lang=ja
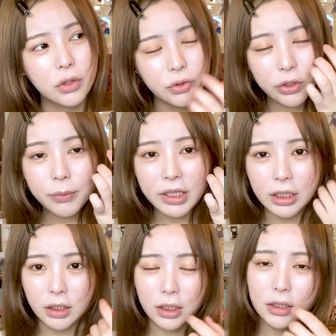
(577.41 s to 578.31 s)
の、
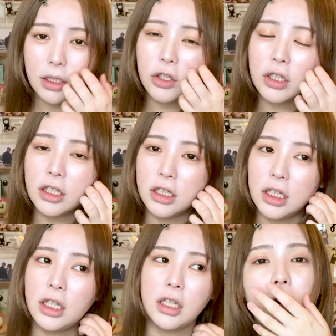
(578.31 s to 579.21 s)
海行った時
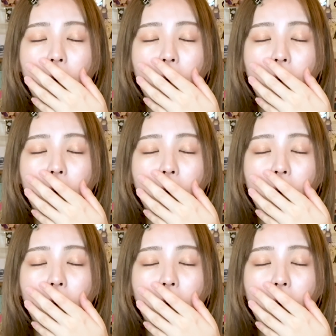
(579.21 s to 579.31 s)
に、